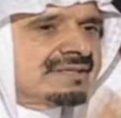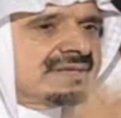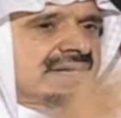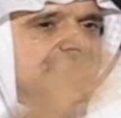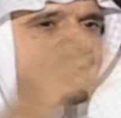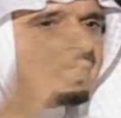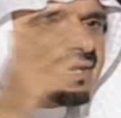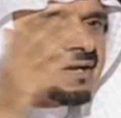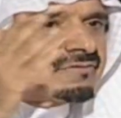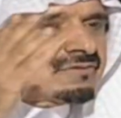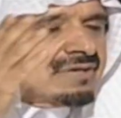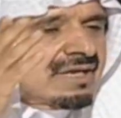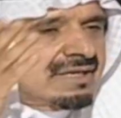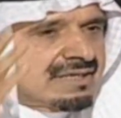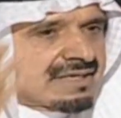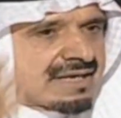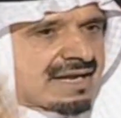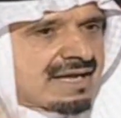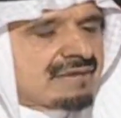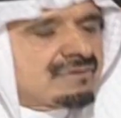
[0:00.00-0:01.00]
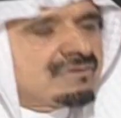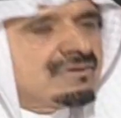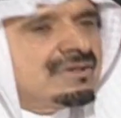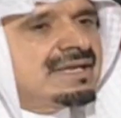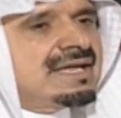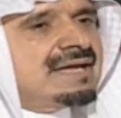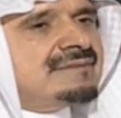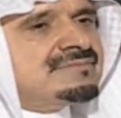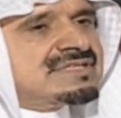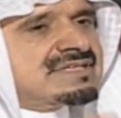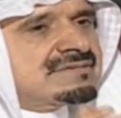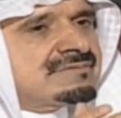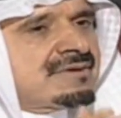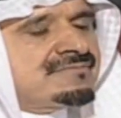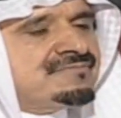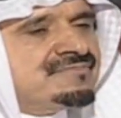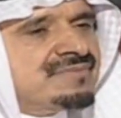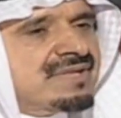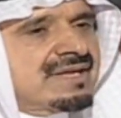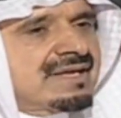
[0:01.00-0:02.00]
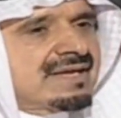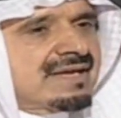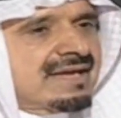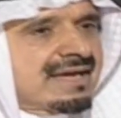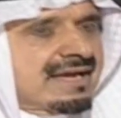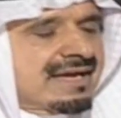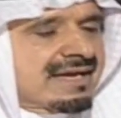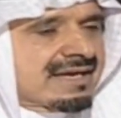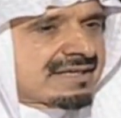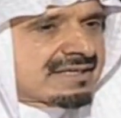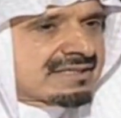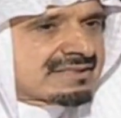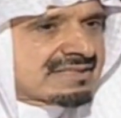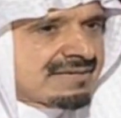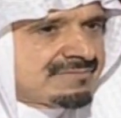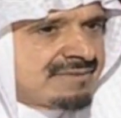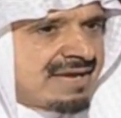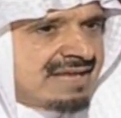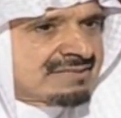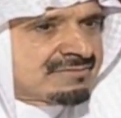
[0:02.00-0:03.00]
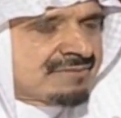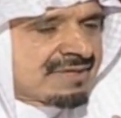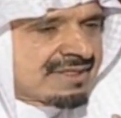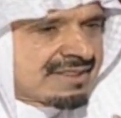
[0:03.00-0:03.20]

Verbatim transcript: دعني أقول لك العراق كلها بسبب خطاباتهم